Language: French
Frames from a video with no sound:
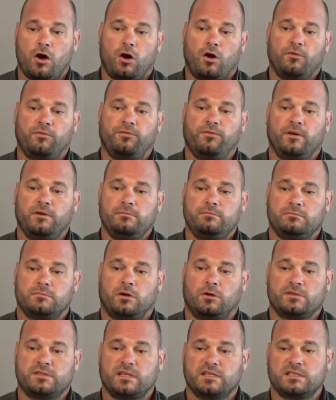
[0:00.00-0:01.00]
Enfin,
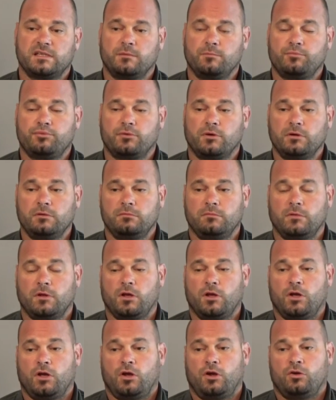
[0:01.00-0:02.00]
en cinquième point,
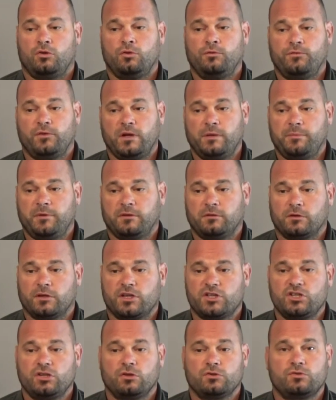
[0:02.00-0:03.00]
l'UFOLEP est
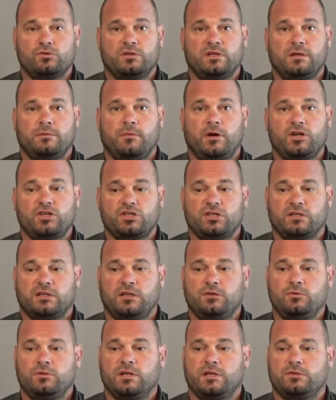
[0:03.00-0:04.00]
engagé dans une démarche
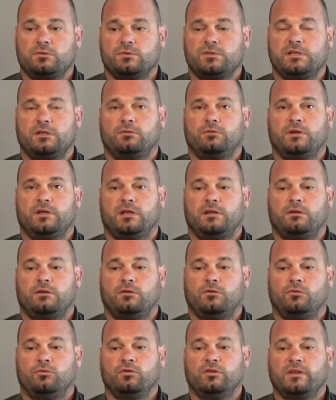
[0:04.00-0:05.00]
d'éducation citoyenne,
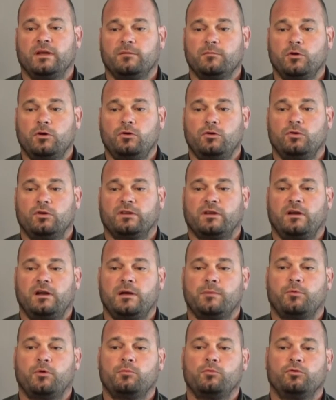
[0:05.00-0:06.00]
notamment au travers
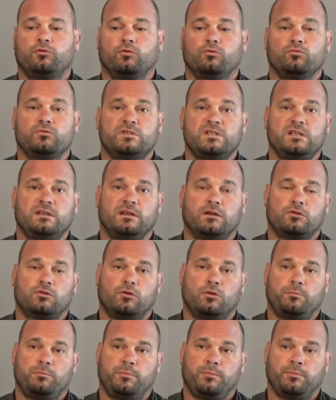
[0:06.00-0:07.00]
de la promotion d'outils tels
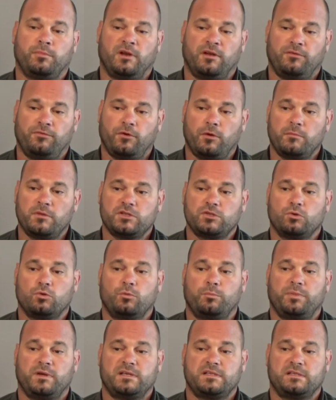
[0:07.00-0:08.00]
que la formation
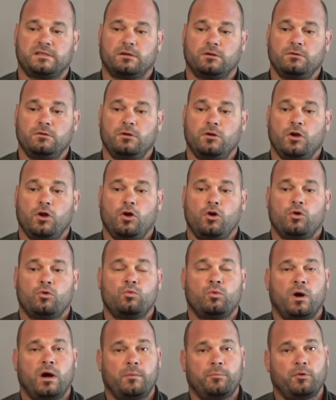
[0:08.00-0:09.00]
au PSC1
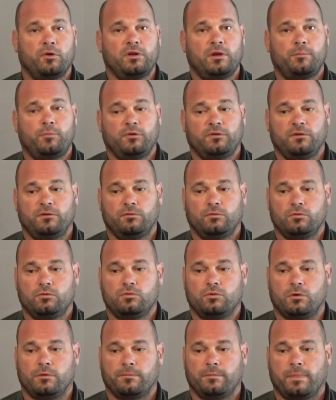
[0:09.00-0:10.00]
ou à apprendre à porter
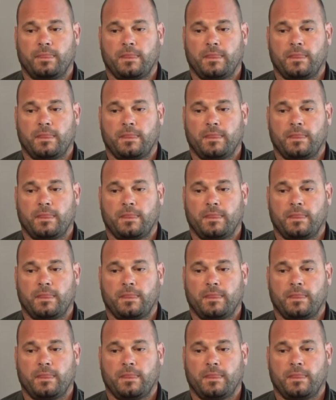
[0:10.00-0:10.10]
secours.